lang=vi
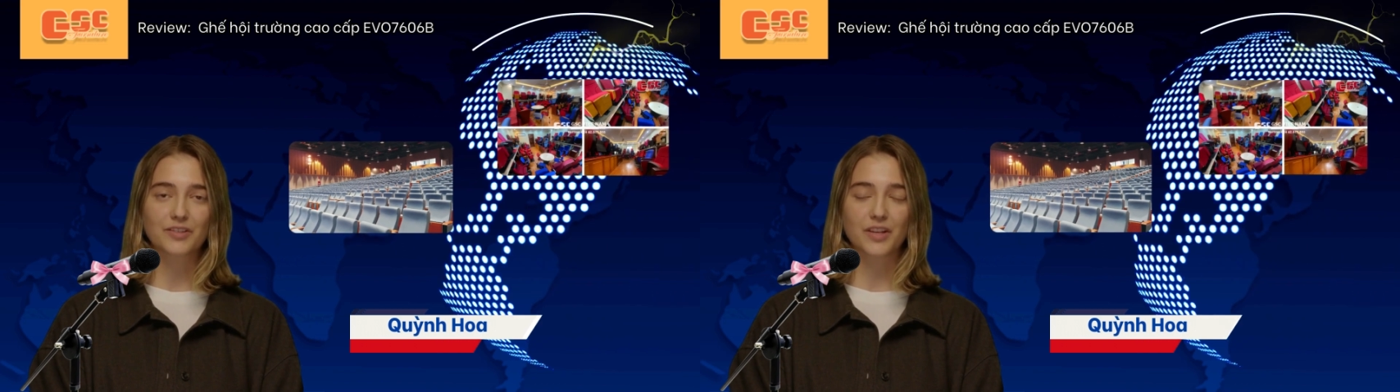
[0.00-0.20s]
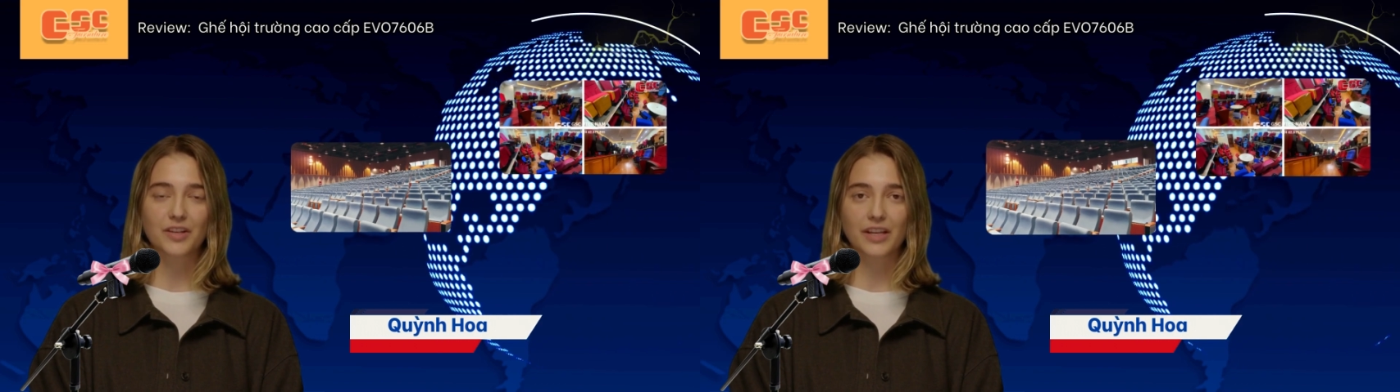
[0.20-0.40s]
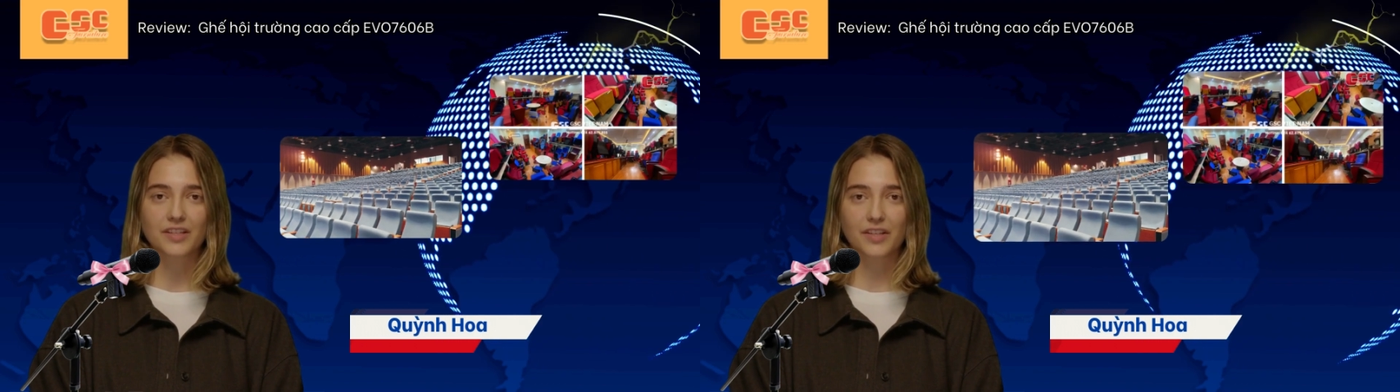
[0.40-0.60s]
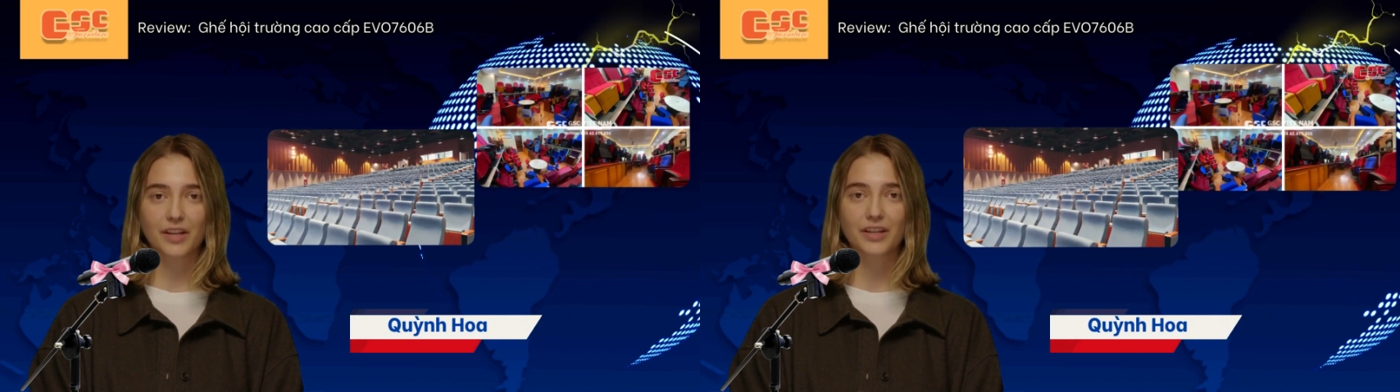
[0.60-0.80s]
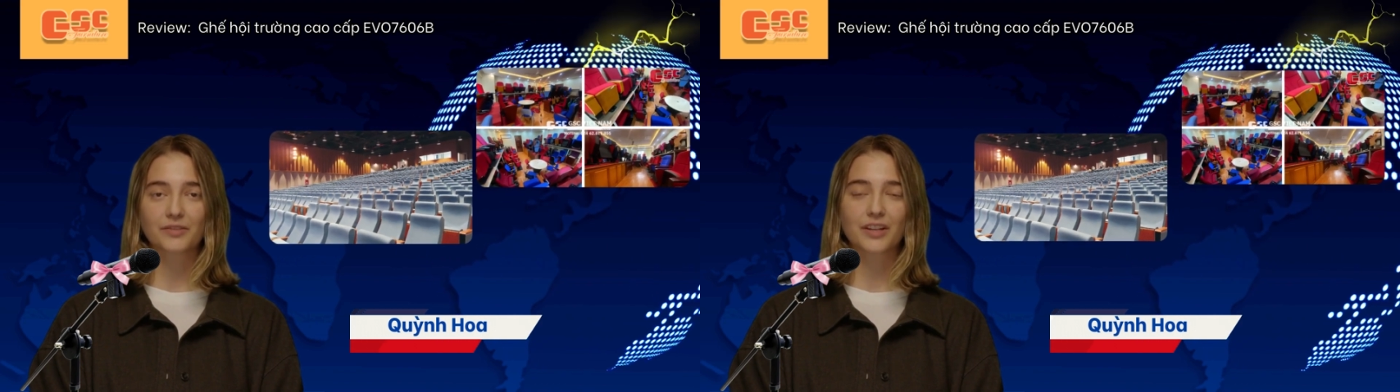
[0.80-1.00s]

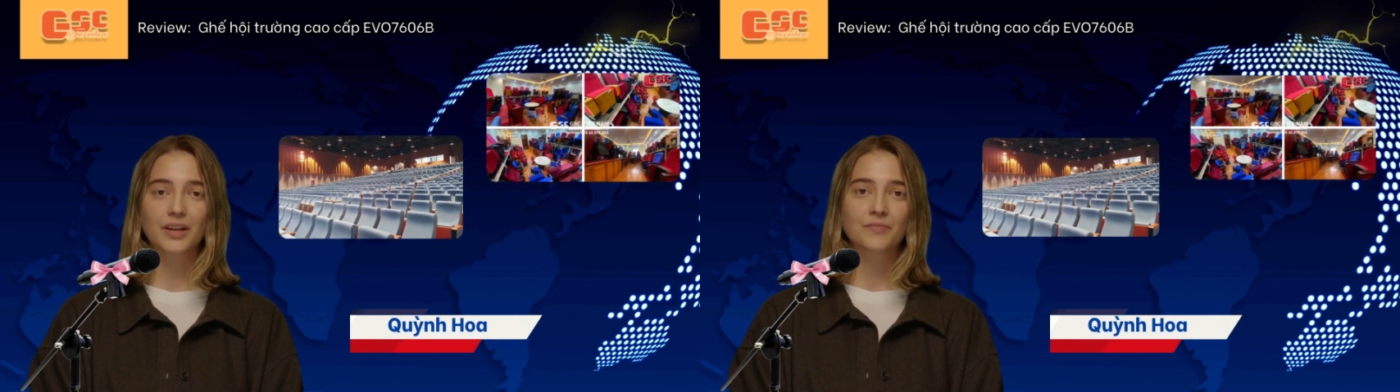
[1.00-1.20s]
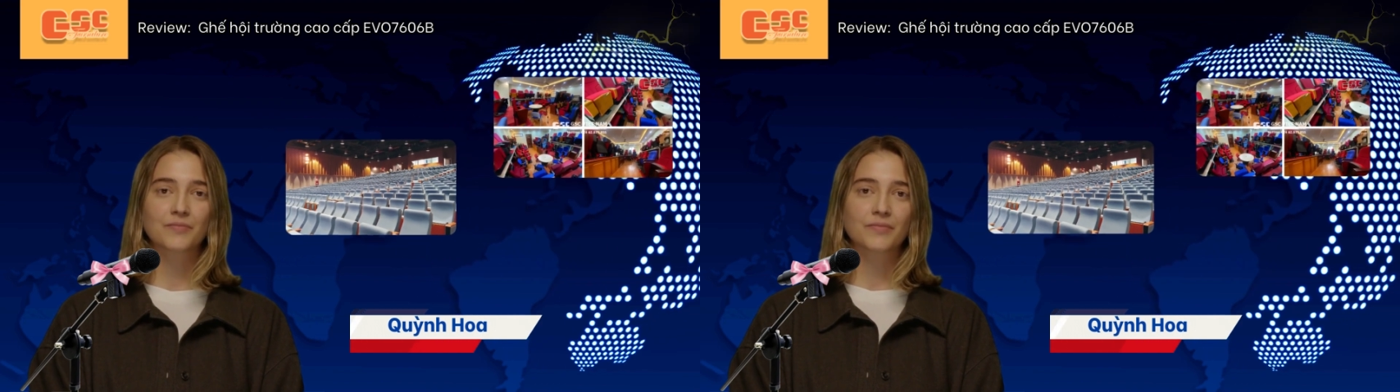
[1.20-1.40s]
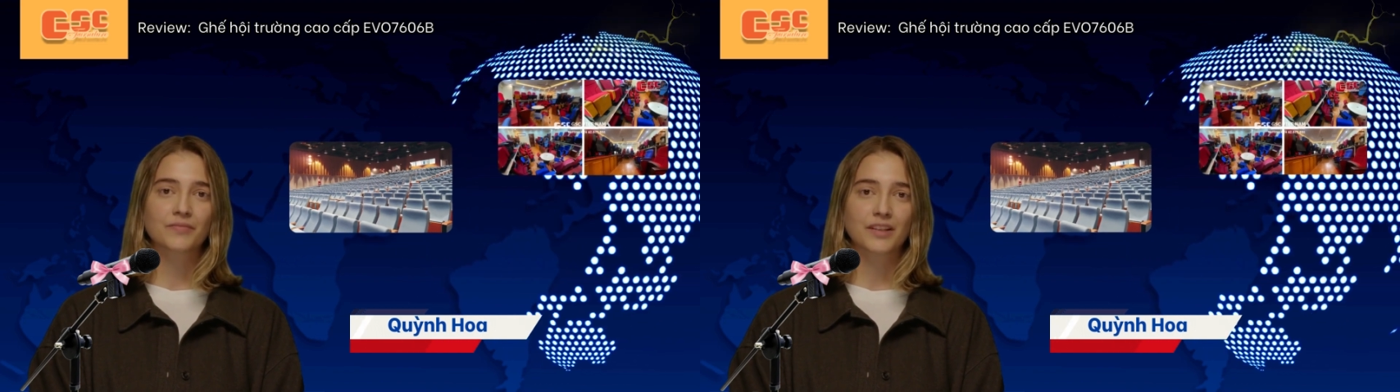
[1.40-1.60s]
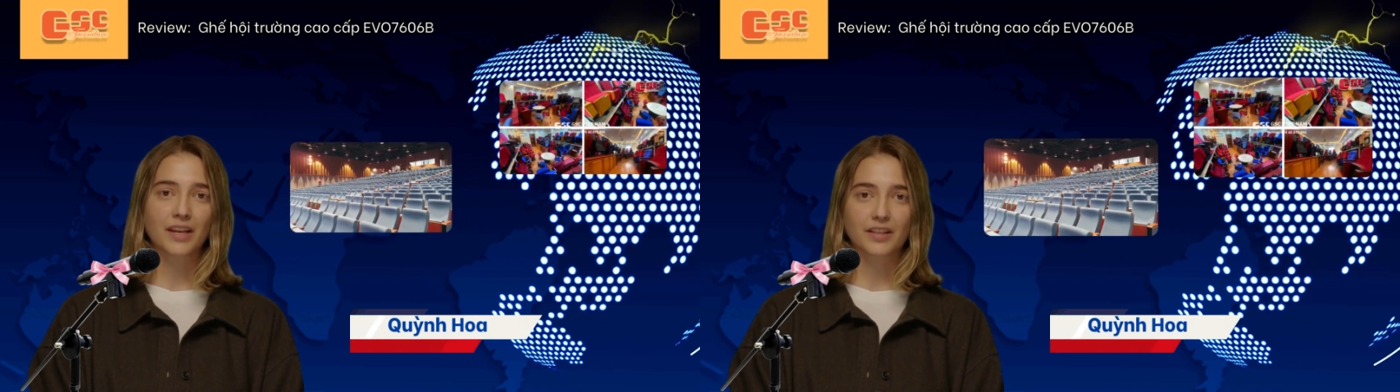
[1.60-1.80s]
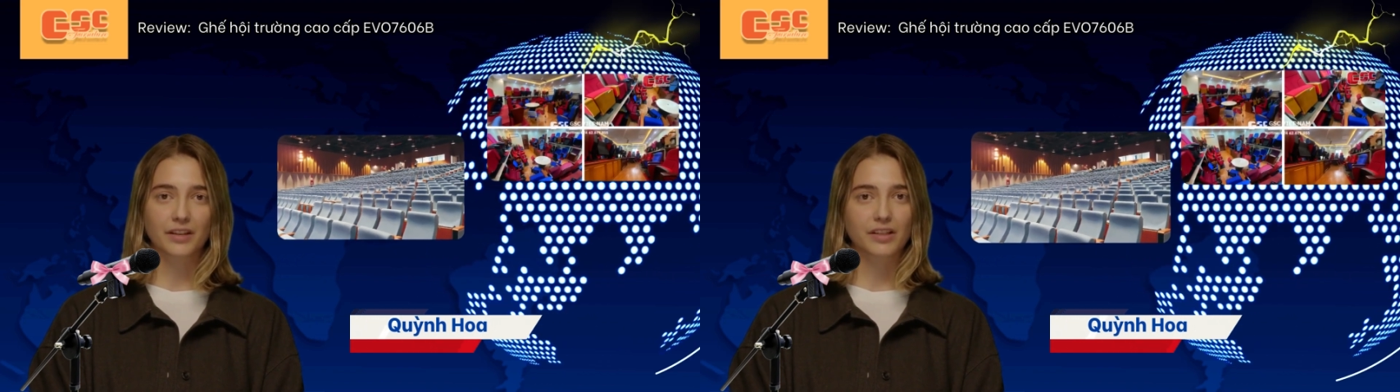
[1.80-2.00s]
GSC Việt Nam
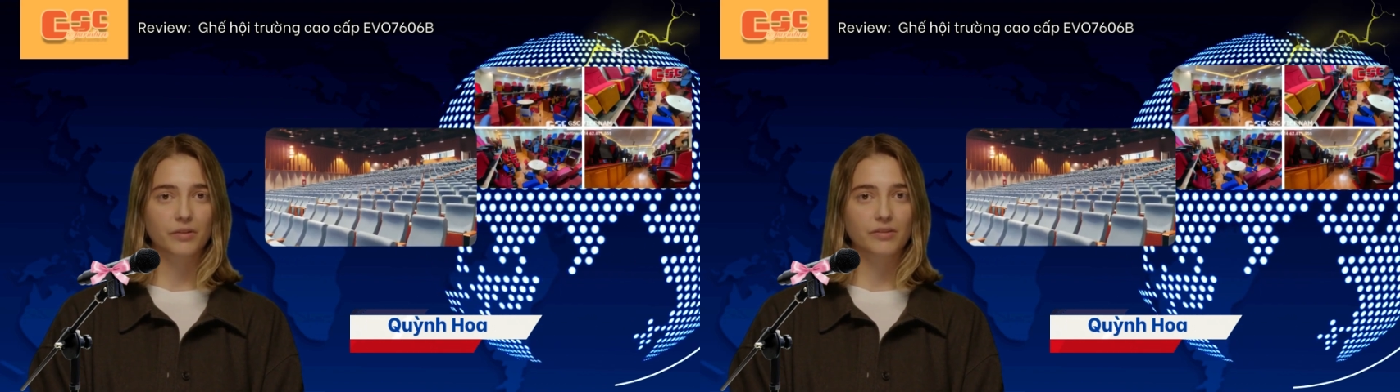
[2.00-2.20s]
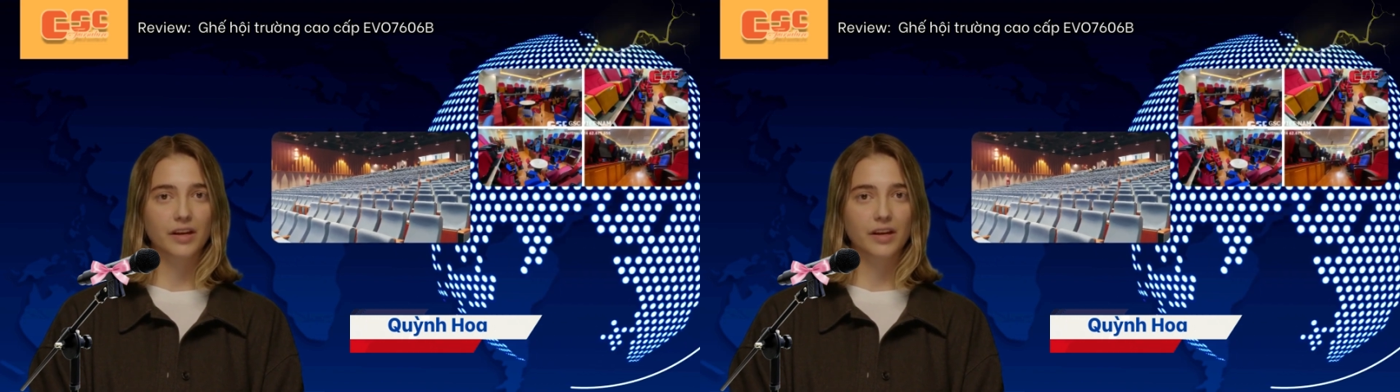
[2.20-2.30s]
là doanh nghiệp